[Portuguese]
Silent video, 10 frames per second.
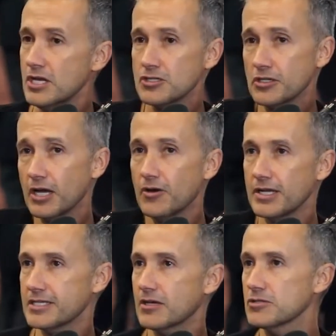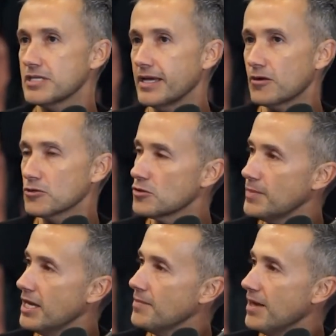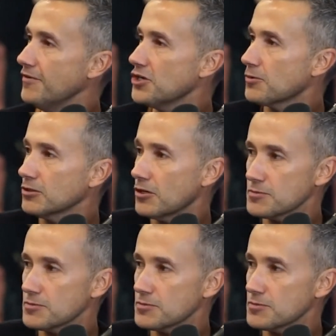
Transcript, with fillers: só que agora você consegue consumir NBA 24 horas